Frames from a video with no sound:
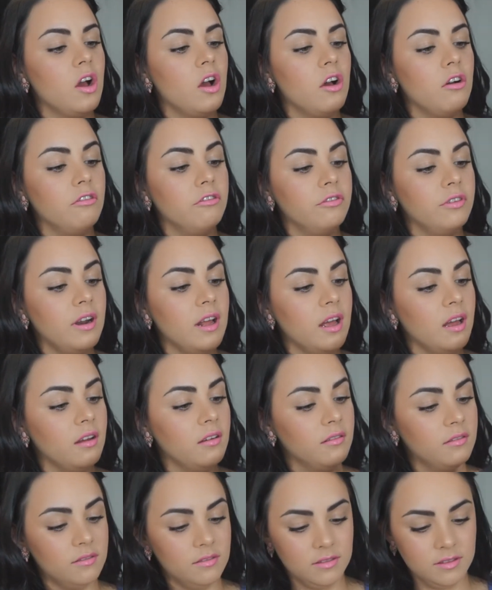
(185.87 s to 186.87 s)
Ofra
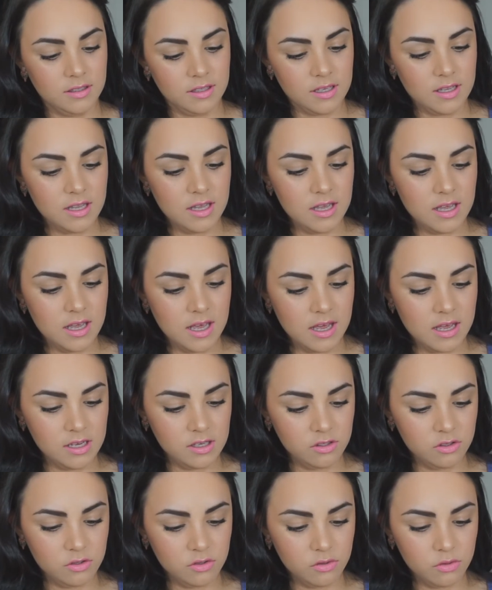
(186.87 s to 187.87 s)
y
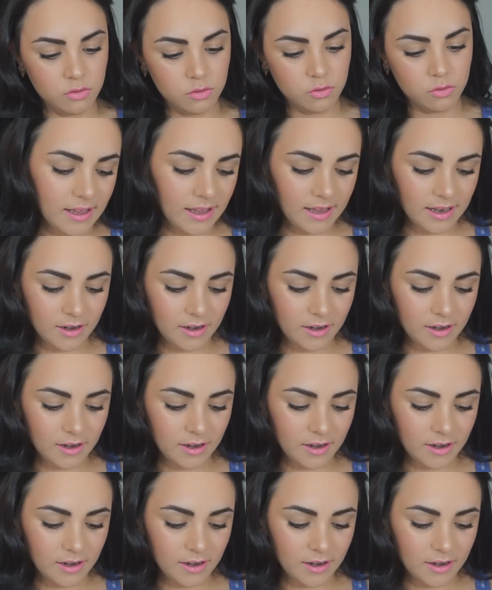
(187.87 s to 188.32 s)
es un...